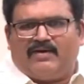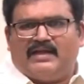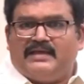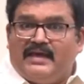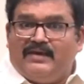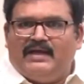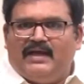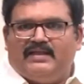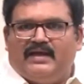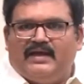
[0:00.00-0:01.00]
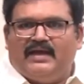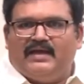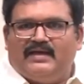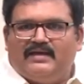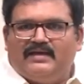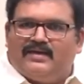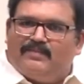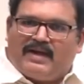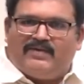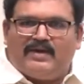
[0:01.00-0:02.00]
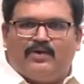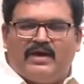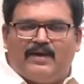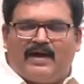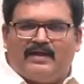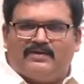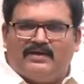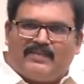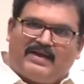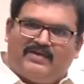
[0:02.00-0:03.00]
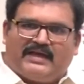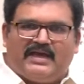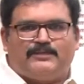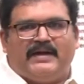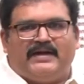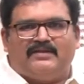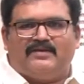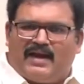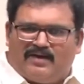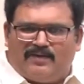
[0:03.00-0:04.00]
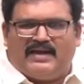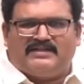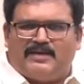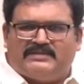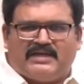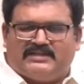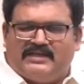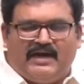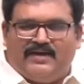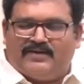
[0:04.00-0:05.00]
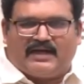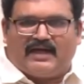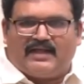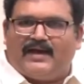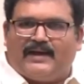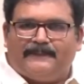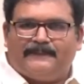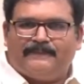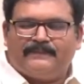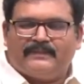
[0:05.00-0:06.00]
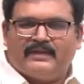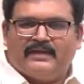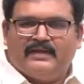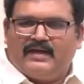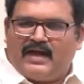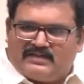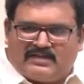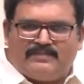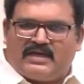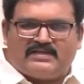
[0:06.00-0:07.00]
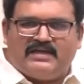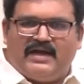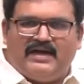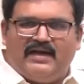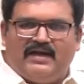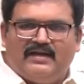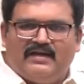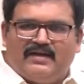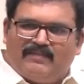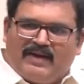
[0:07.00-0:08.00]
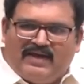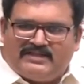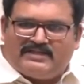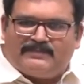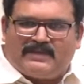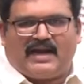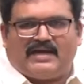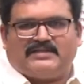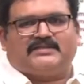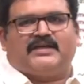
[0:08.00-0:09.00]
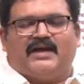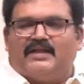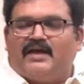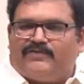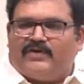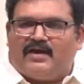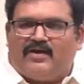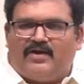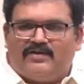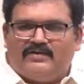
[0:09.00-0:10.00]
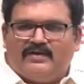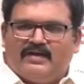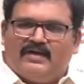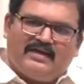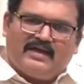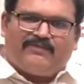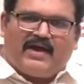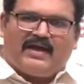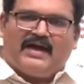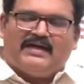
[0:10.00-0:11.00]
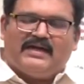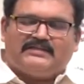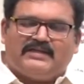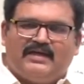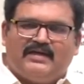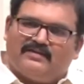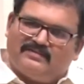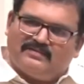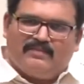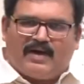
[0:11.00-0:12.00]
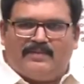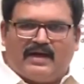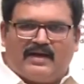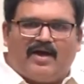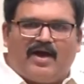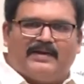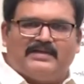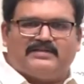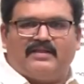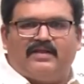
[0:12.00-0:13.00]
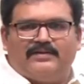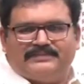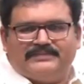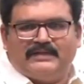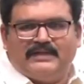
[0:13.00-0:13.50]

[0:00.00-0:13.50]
తర్వాత ఏమీ లేదని మనమే గుండెలు బాదుకుని మనమే కేసు పెట్టేద్దాం ఎలాగో మన చెంచా సిఐడి ఉంది కదా ఆ చెంచా సిఐడి మనం ఏది చెప్తే అది రాసేస్తారు కదా ఎఫ్ఐఆర్లో ఎఫ్ఐఆర్ కట్టేసి బాబు గారిని లోపలేసేద్దాం